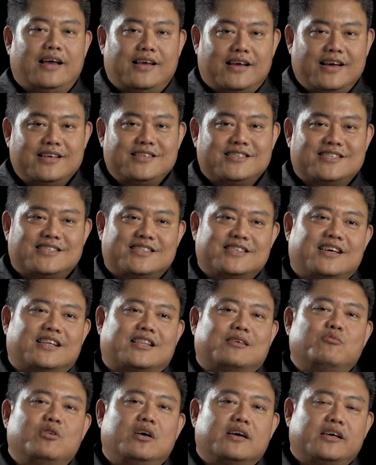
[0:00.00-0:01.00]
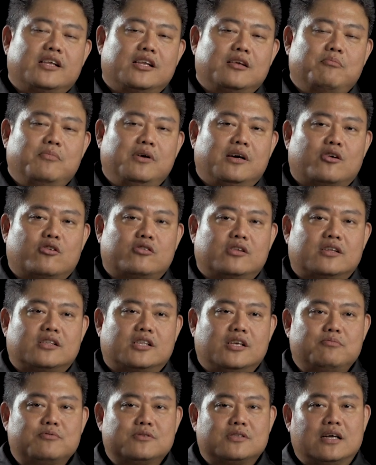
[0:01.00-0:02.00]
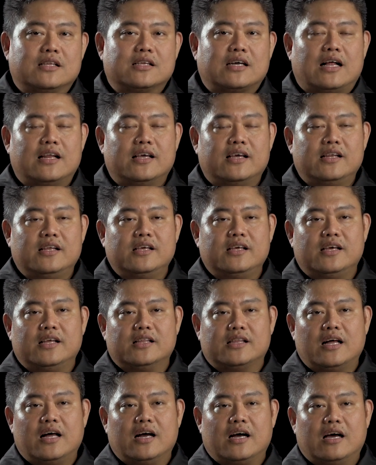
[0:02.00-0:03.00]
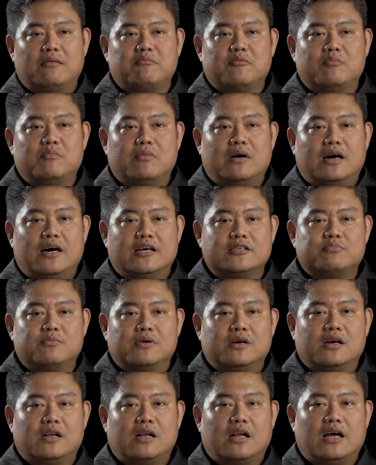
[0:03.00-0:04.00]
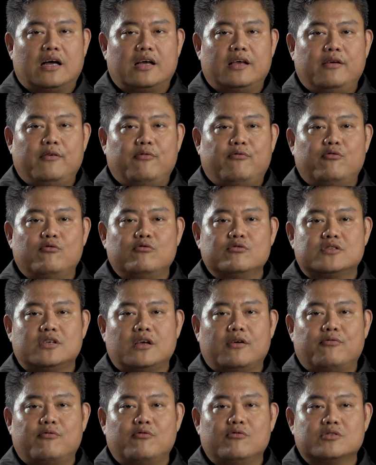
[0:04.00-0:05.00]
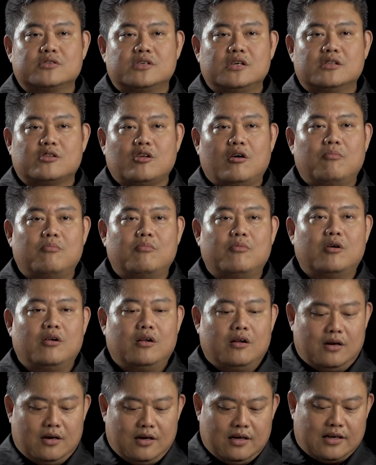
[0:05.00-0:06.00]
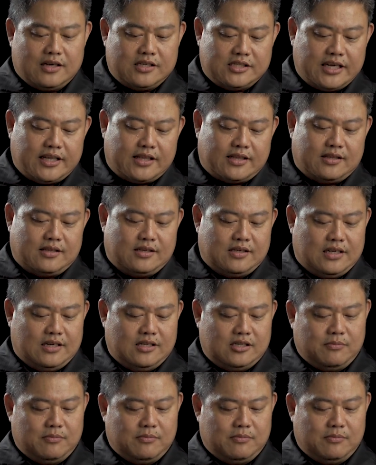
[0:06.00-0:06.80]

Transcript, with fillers: guys, ketemu lagi di Mikrotik Tips dan kali ini kita akan membahas mengenai fungsi-fungsi tombol reset. Jadi